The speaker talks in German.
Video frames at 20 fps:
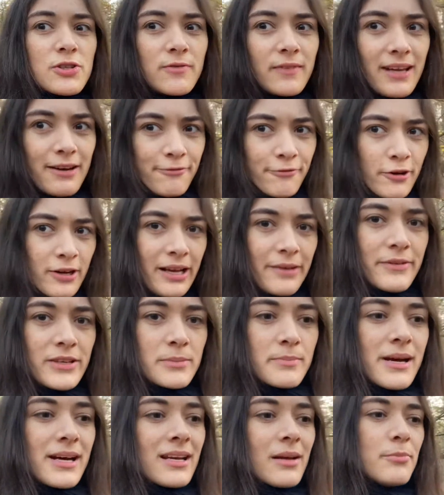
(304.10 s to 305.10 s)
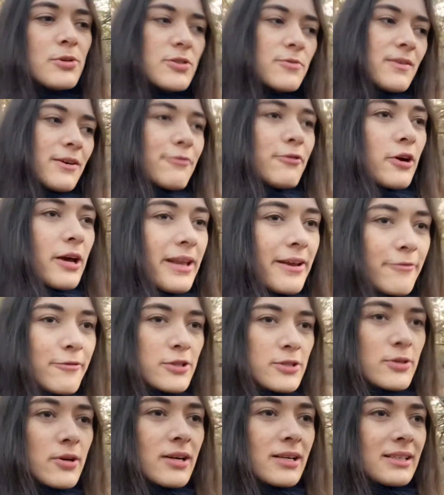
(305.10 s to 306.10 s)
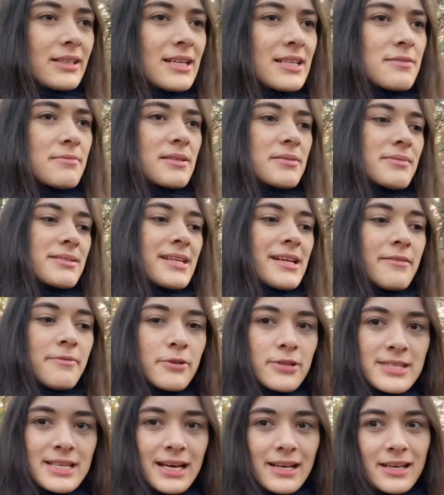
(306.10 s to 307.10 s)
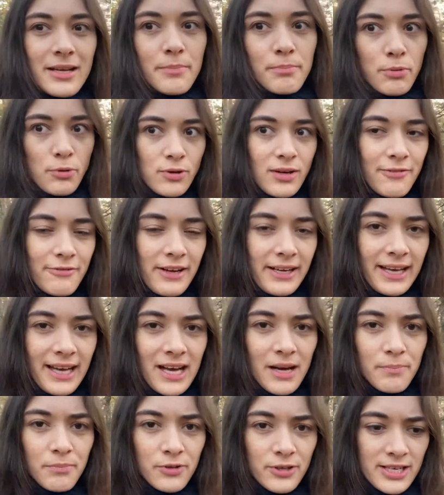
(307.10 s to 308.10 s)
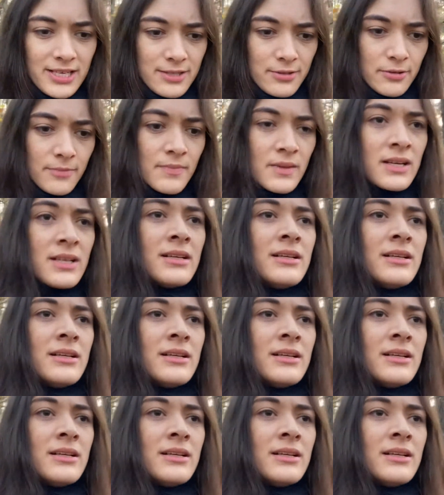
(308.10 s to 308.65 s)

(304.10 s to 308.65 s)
wir ja vorher was machen, dann müssen wir vorher dafür sorgen, dass, was weiß ich, wir uns alle im Bunker vergraben oder so.